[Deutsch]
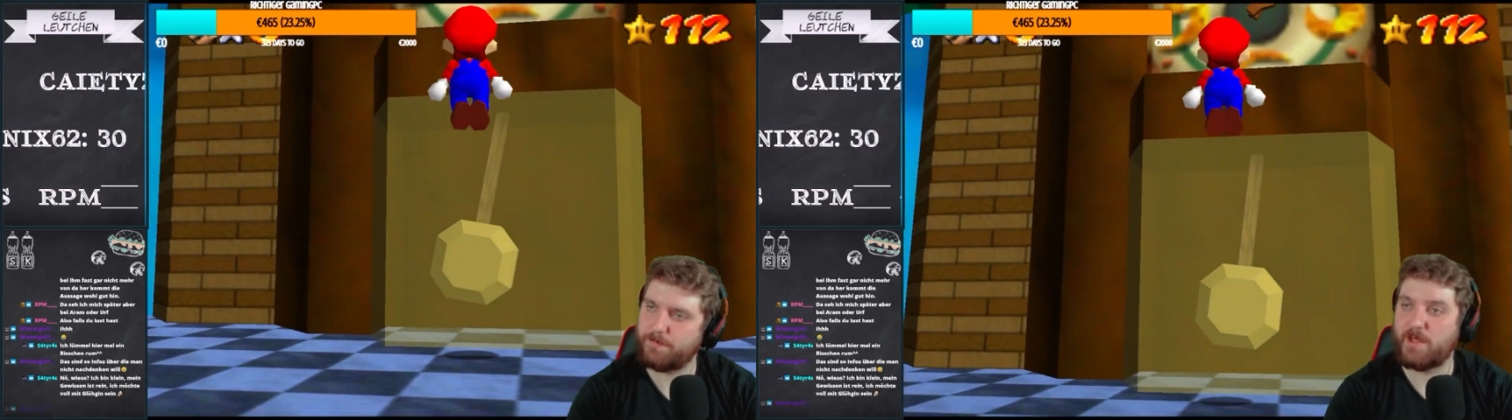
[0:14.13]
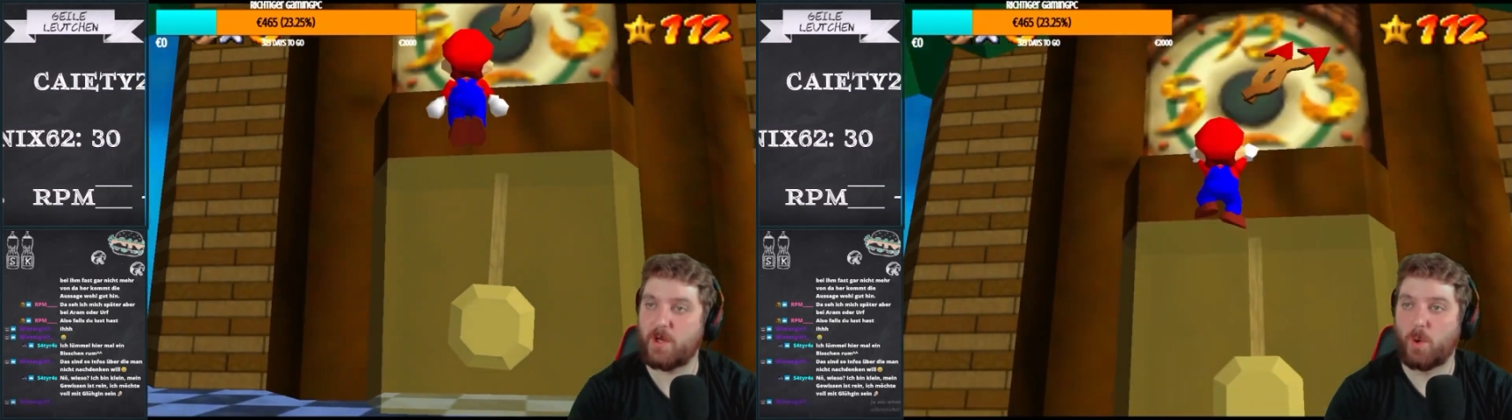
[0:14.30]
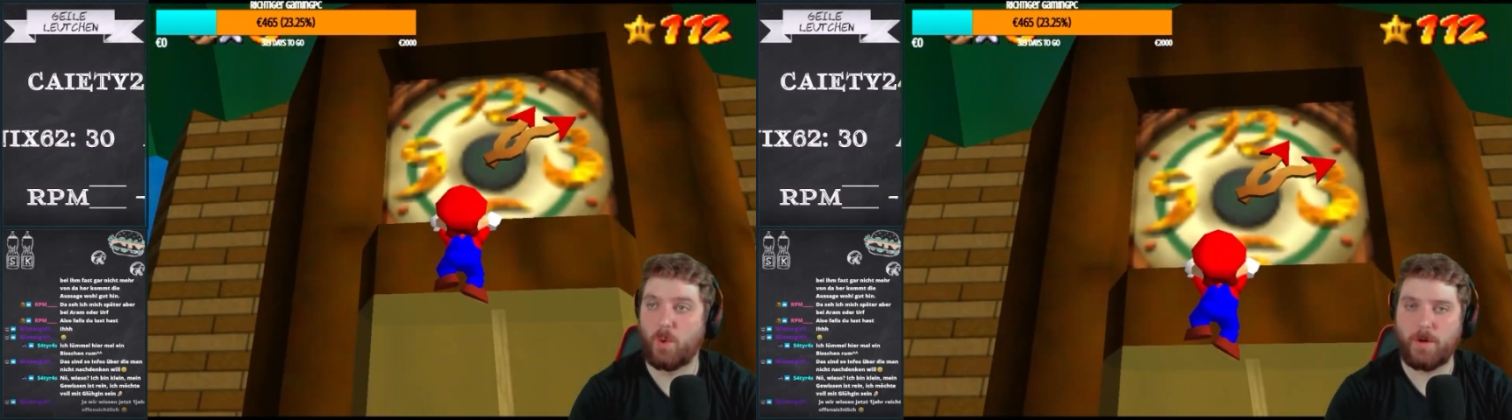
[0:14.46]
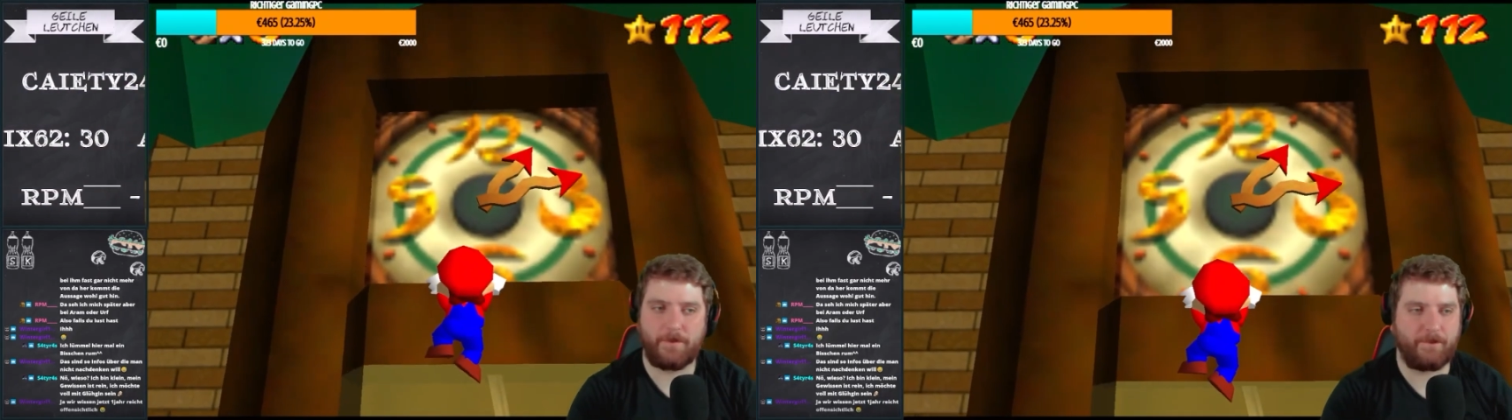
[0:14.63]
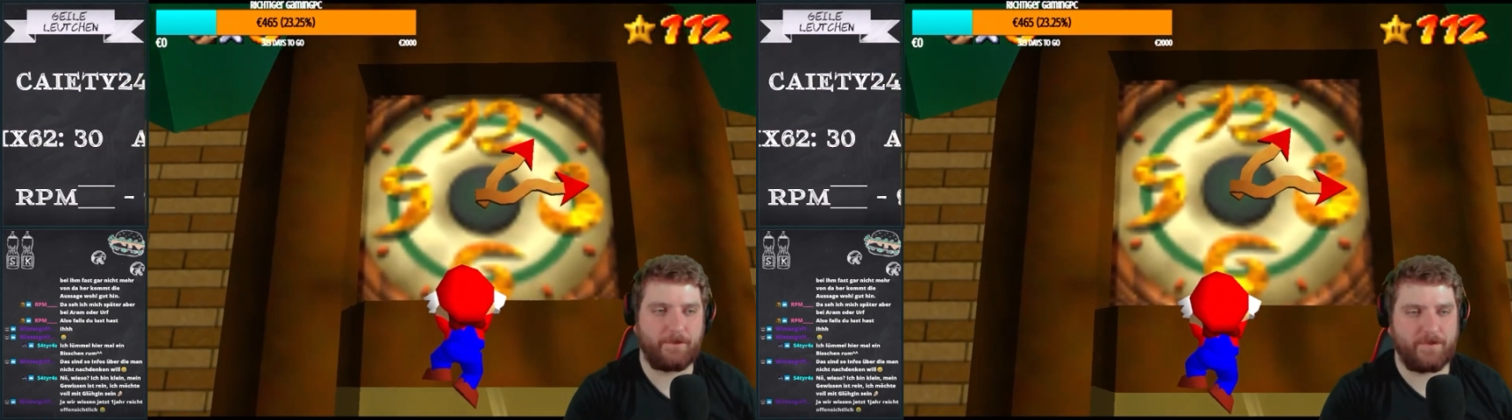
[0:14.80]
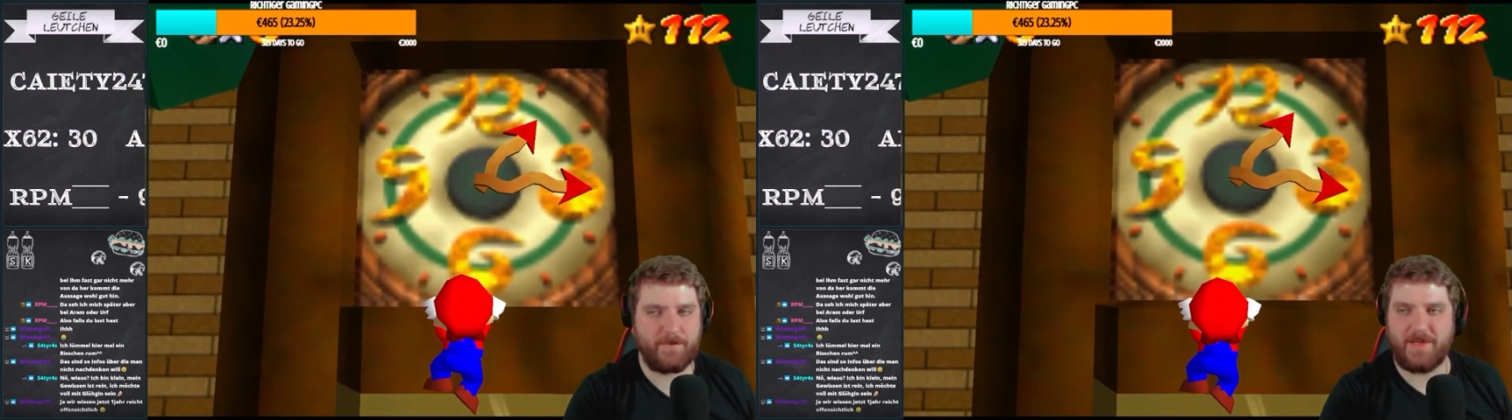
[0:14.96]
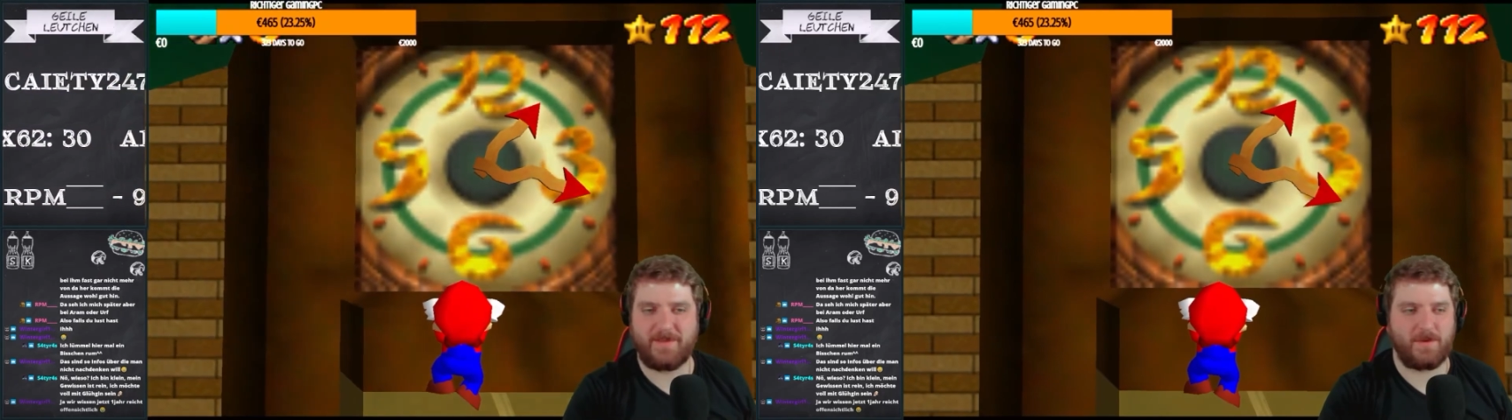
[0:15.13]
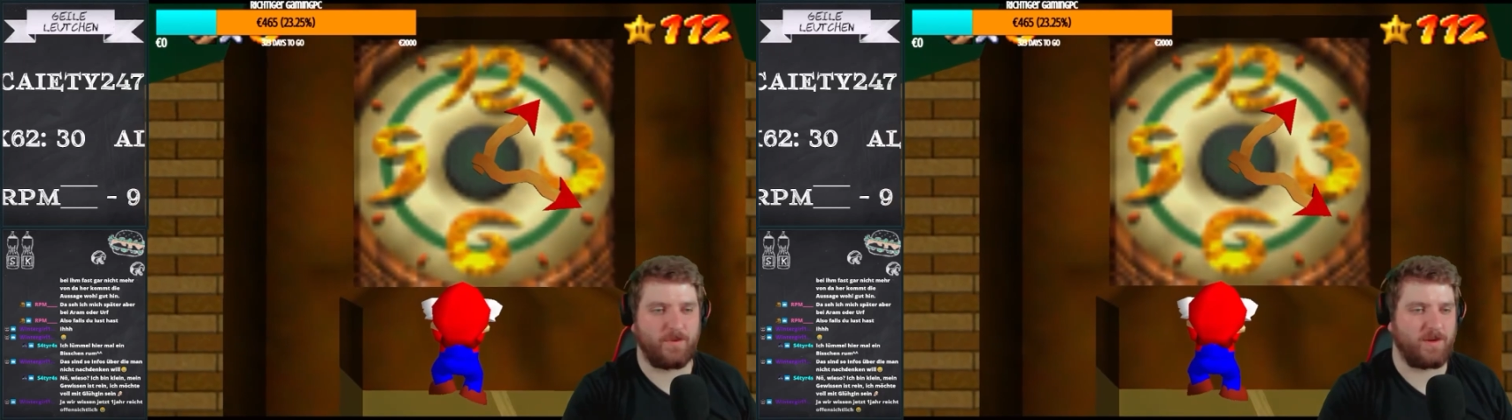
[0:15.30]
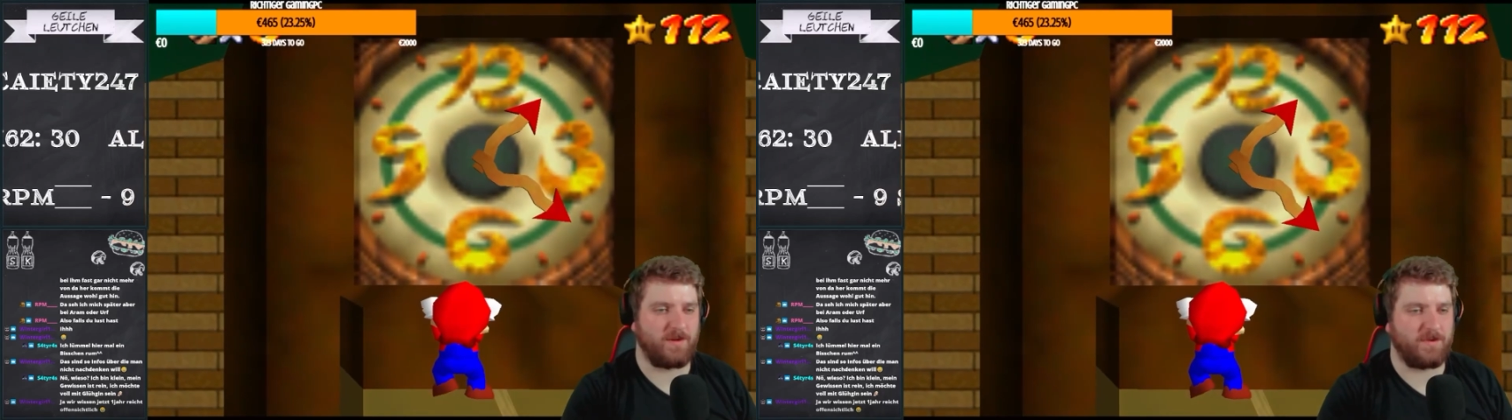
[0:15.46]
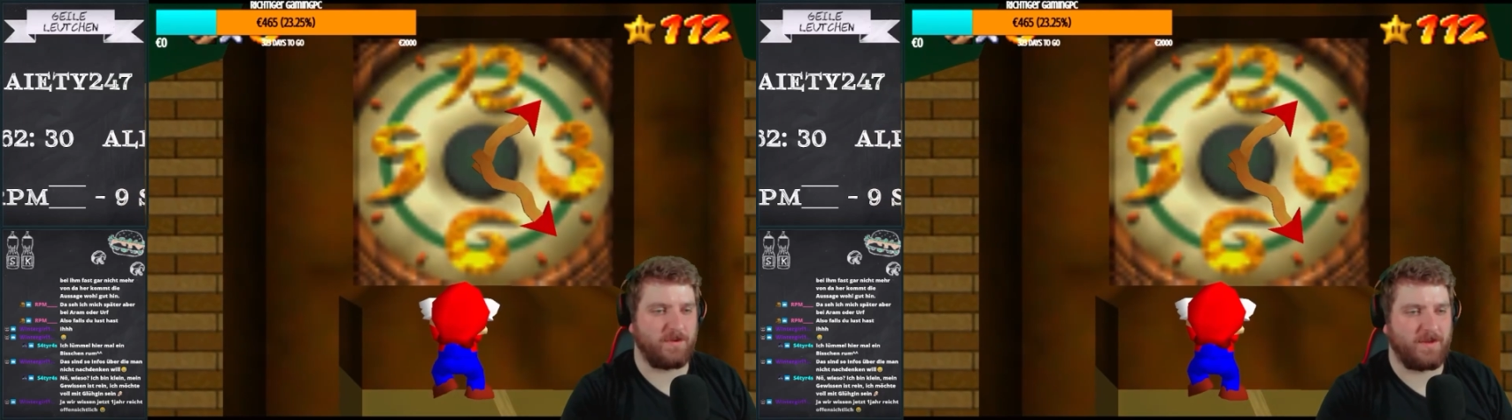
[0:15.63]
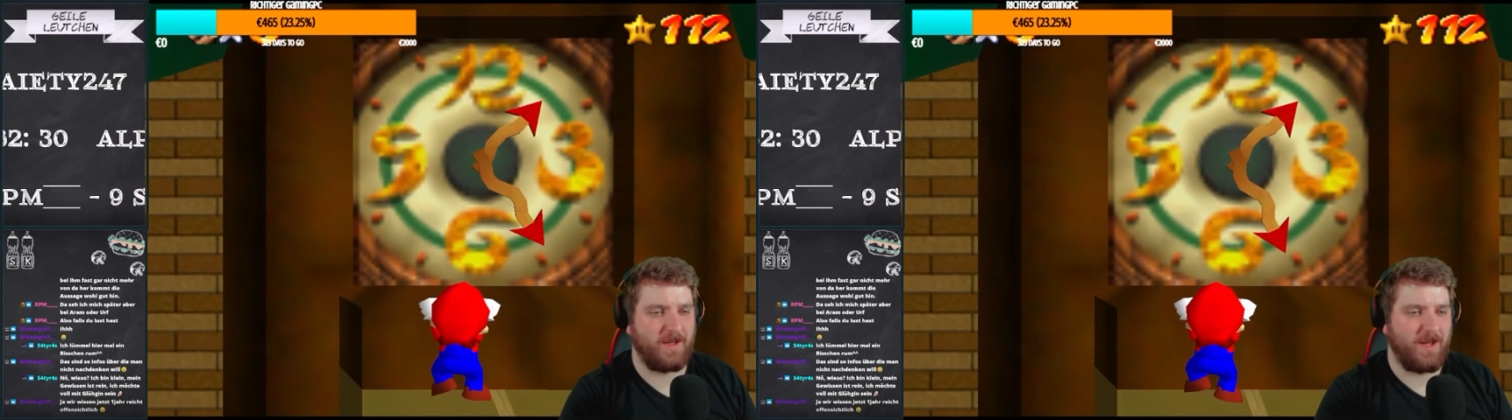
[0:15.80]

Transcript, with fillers: geht hoch. Ist halt wirklich so.